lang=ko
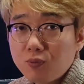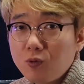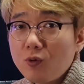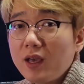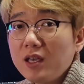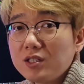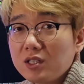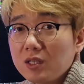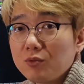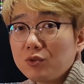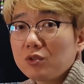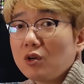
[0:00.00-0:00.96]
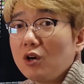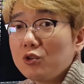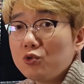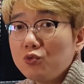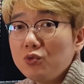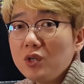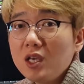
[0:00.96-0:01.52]
풀 HD부터
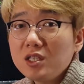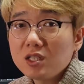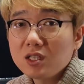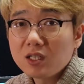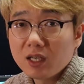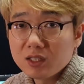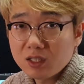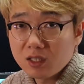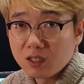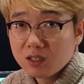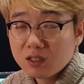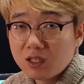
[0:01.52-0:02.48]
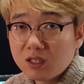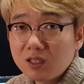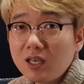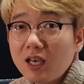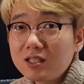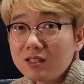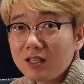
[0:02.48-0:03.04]
UHD까지
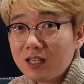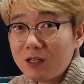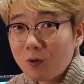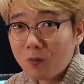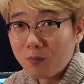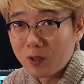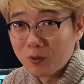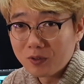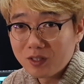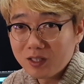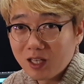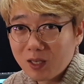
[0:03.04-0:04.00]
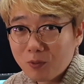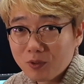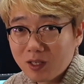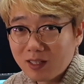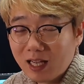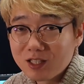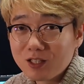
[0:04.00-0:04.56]
GTX 1080
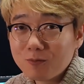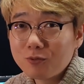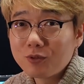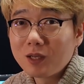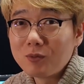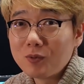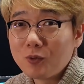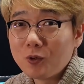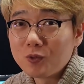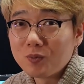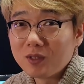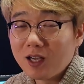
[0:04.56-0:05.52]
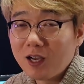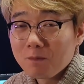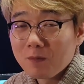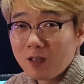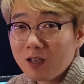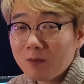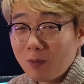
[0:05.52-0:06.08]
Ti보다 낮은 프레임을 보여줍니다.
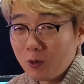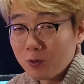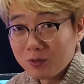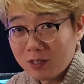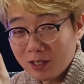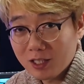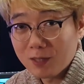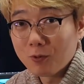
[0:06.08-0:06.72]
네, 바로 딴 게임